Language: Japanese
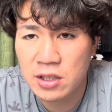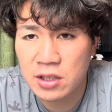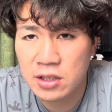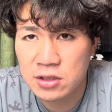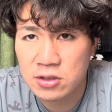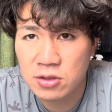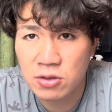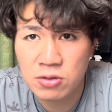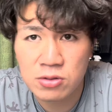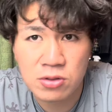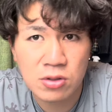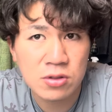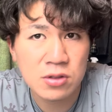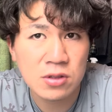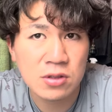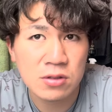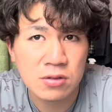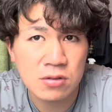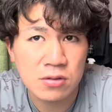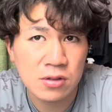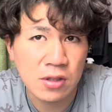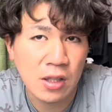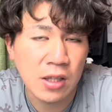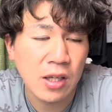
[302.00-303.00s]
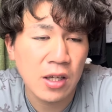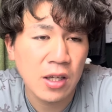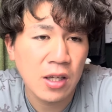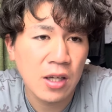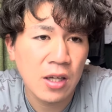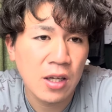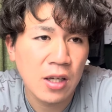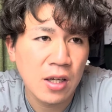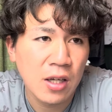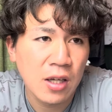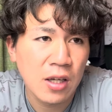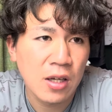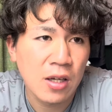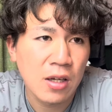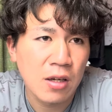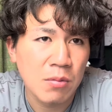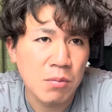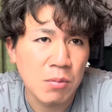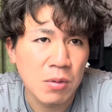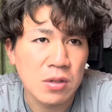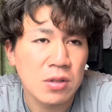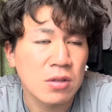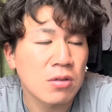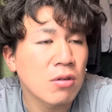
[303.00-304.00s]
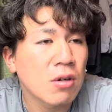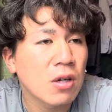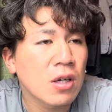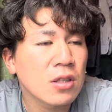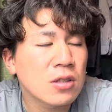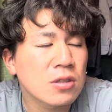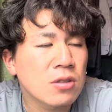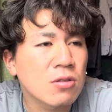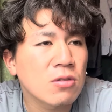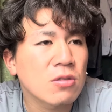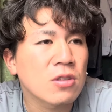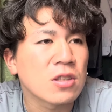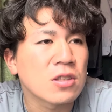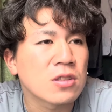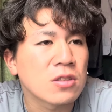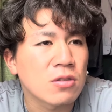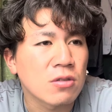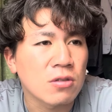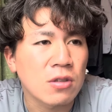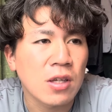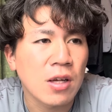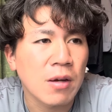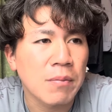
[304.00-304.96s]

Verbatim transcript: ね、想像つくんで。まあ、それはそうですよね。